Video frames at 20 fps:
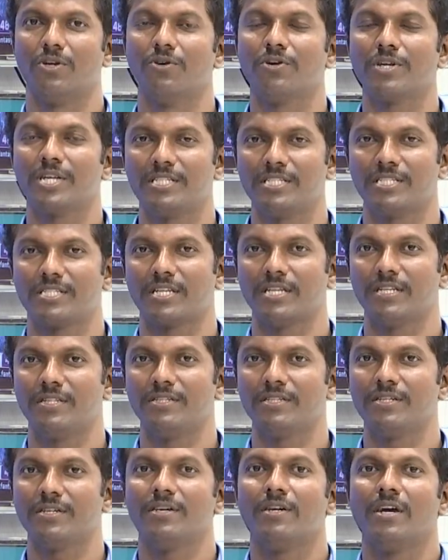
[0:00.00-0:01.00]
லோ
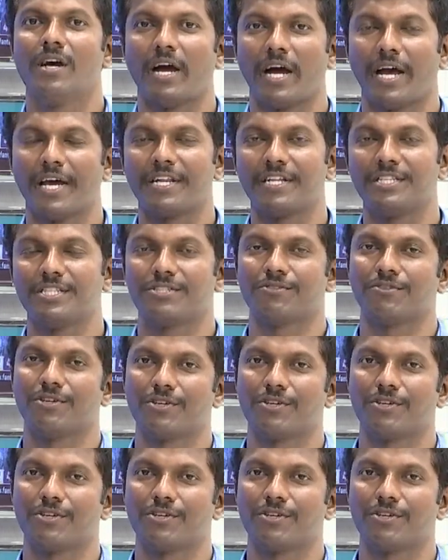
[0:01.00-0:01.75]
ரேஞ்சஸ்லேருந்து ஹை ரேஞ்சஸ்